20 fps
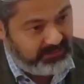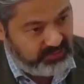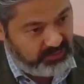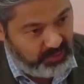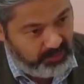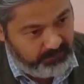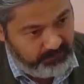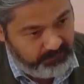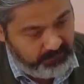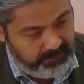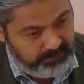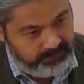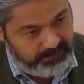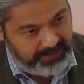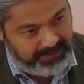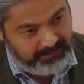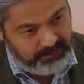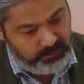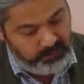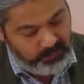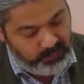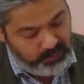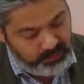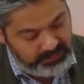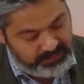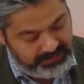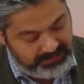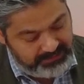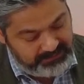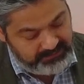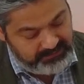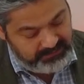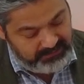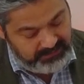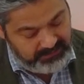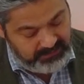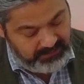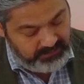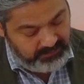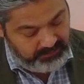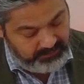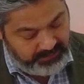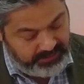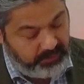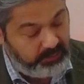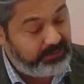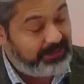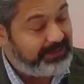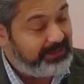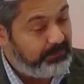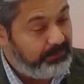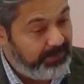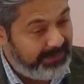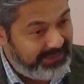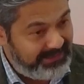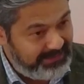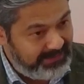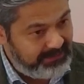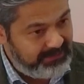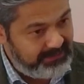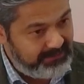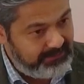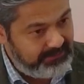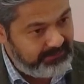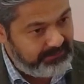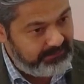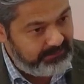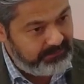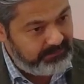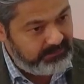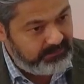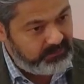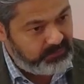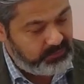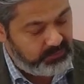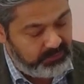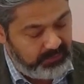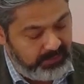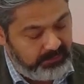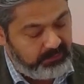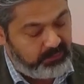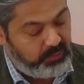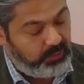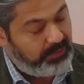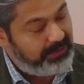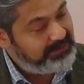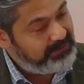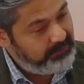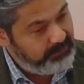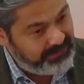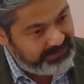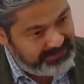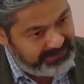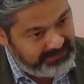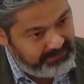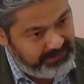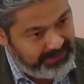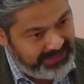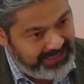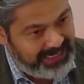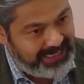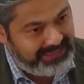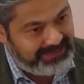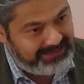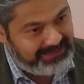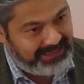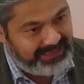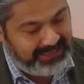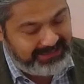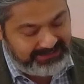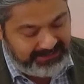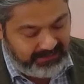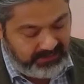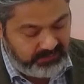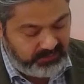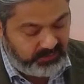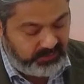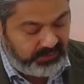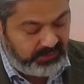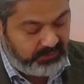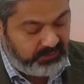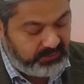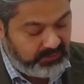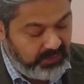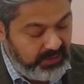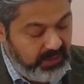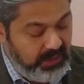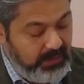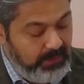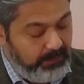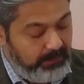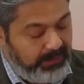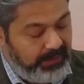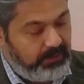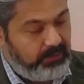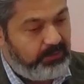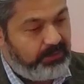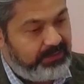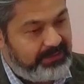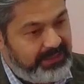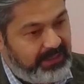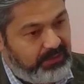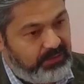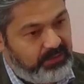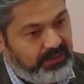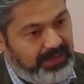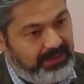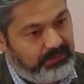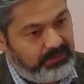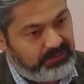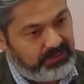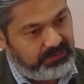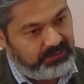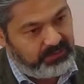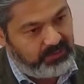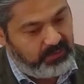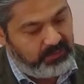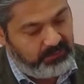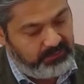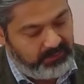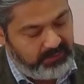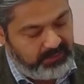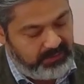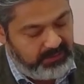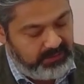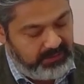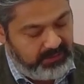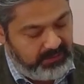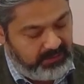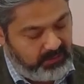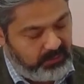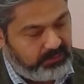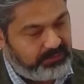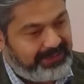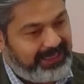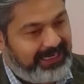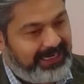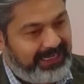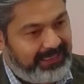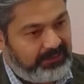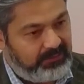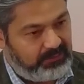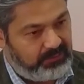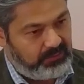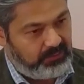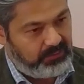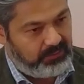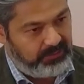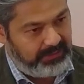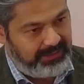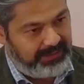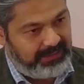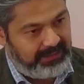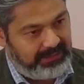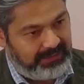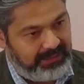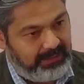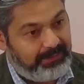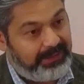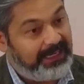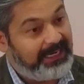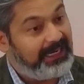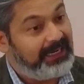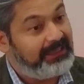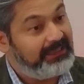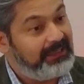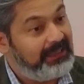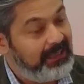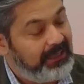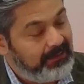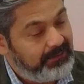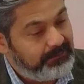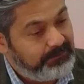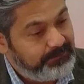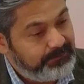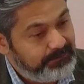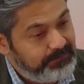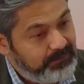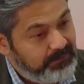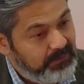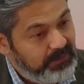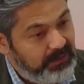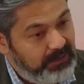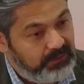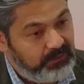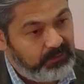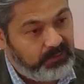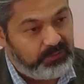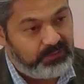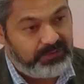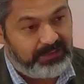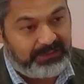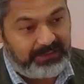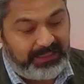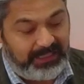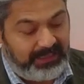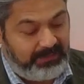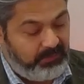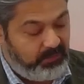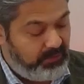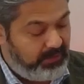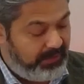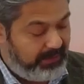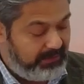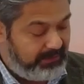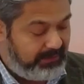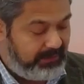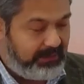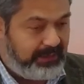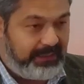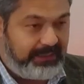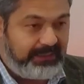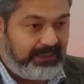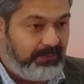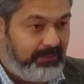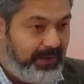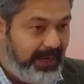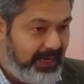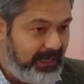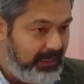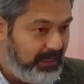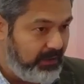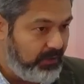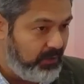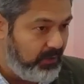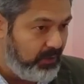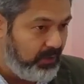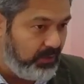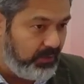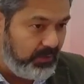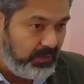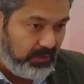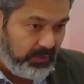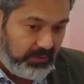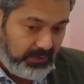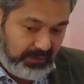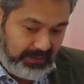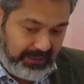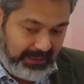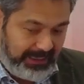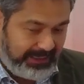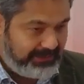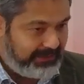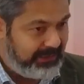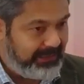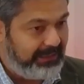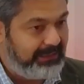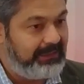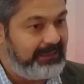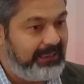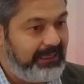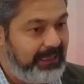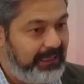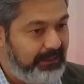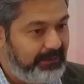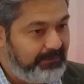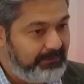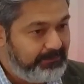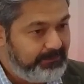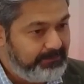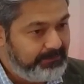software para muchas, para otras empresas, en todas empresas americanas, acá en Estados Unidos, pero desarrollamos el software con talento en América Latina. América Latina. Entonces tenemos gente desde México, hasta Argentina.